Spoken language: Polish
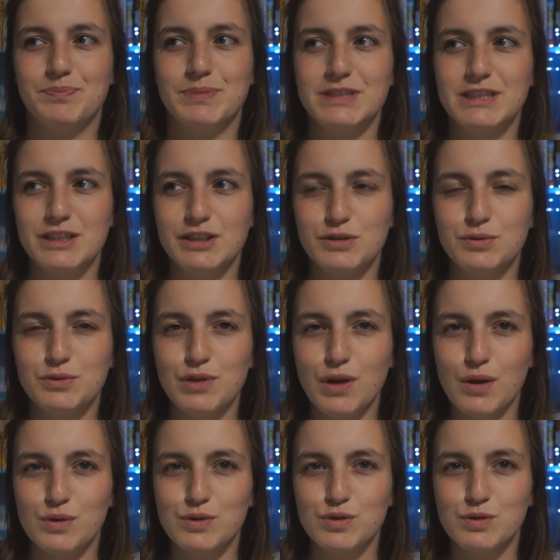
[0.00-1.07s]
myślę, że dużo
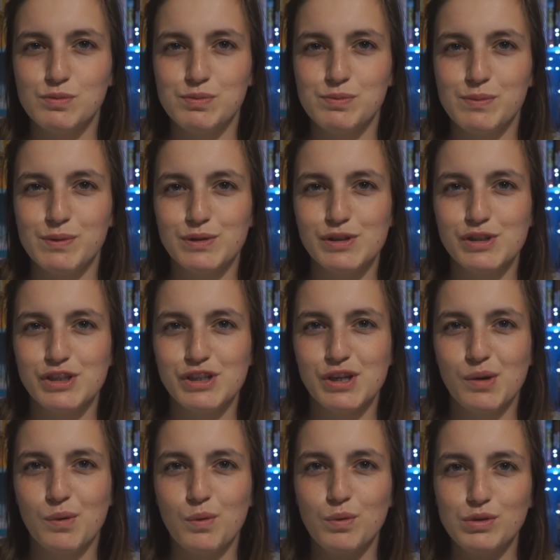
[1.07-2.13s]
osób może
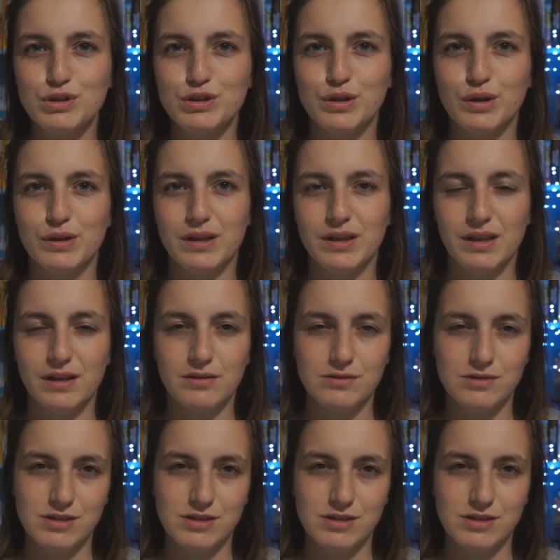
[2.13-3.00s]
się uczyć od niej tego,